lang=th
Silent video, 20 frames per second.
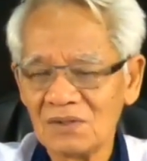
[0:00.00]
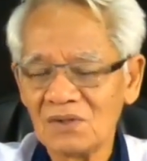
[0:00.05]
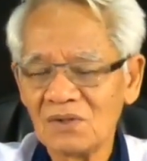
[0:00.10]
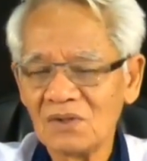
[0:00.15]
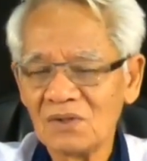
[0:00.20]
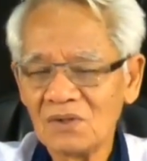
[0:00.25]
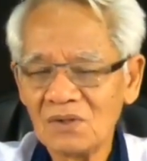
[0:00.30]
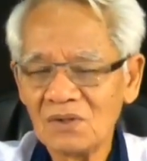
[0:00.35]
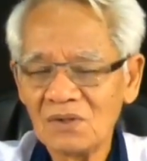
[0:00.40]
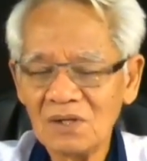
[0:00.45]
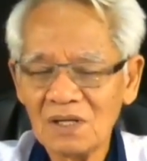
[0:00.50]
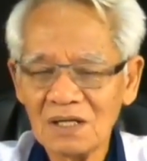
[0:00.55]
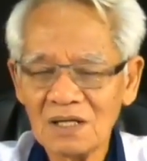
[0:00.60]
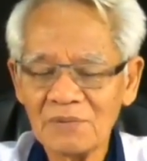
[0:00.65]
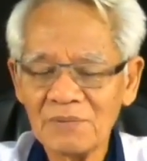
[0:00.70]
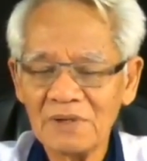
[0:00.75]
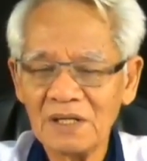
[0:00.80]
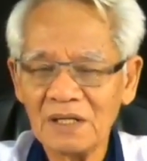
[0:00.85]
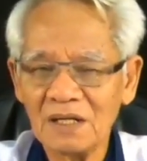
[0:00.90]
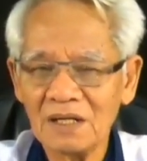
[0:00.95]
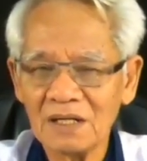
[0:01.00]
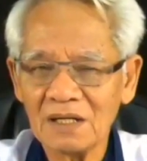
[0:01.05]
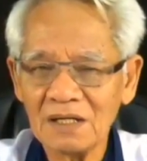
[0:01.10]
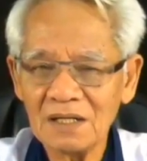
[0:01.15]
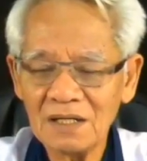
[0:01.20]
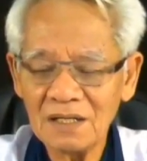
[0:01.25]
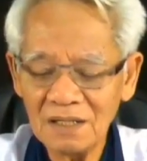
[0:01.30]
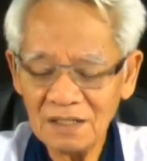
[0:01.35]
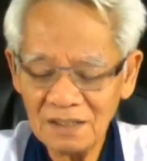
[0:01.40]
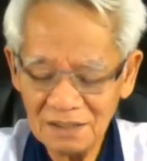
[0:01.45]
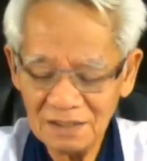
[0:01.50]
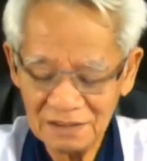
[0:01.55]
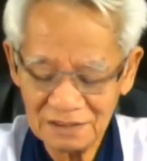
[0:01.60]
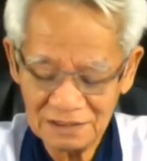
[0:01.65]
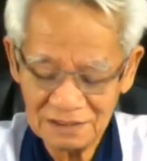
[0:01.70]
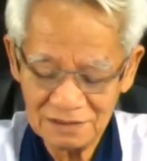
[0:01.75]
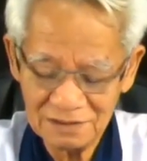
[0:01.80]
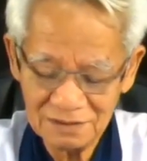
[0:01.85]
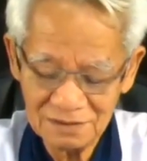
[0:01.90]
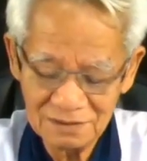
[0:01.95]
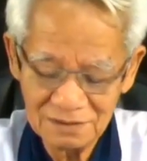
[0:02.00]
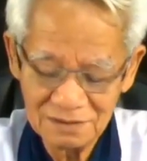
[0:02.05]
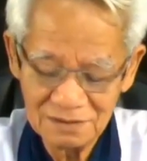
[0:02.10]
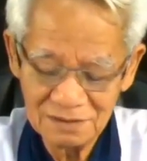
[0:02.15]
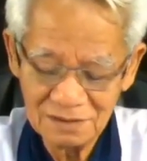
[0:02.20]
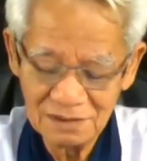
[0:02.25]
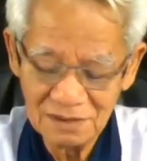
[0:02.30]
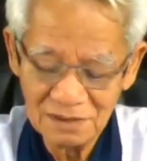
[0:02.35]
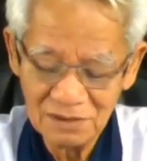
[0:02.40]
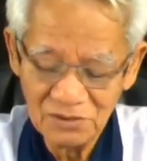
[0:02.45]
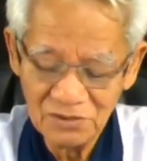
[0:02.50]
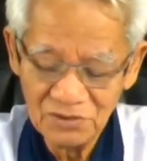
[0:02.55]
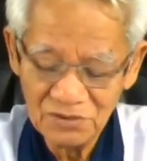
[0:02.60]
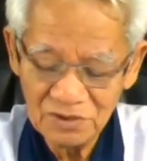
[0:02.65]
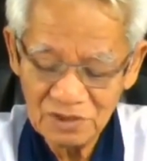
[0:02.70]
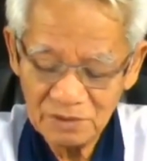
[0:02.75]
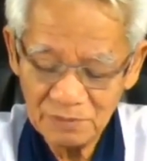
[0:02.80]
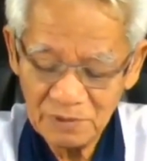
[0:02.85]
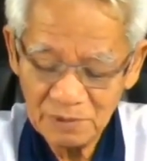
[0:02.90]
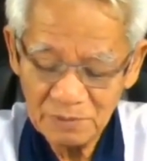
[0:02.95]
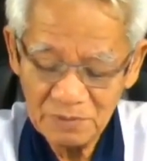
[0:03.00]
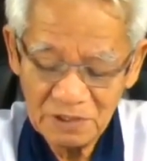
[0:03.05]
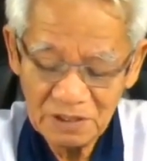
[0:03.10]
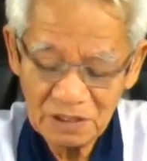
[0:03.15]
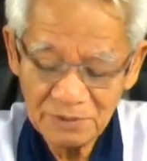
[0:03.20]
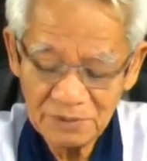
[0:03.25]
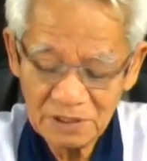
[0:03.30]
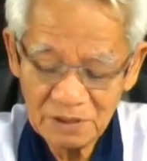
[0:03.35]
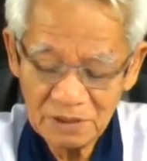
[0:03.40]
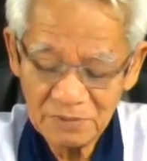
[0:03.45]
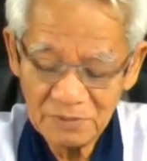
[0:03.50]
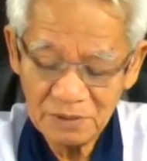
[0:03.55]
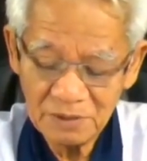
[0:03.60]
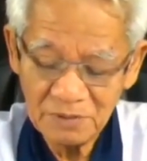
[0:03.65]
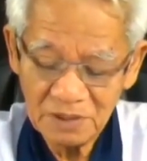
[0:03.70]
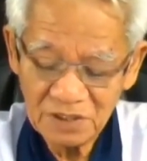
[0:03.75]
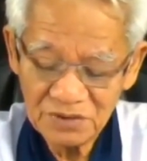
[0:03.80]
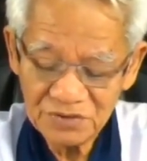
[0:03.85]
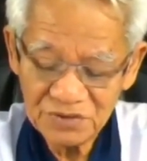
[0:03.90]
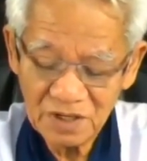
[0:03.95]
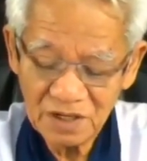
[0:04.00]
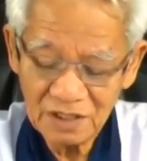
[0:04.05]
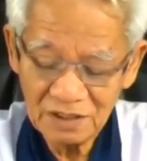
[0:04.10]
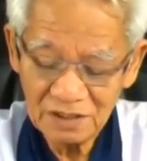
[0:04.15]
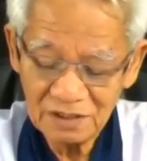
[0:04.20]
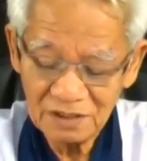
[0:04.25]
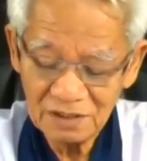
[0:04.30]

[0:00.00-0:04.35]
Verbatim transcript: อ๋ออะไรเป็นเหตุนะ จะไม่เบื่อไปทำไมเบื่อใจ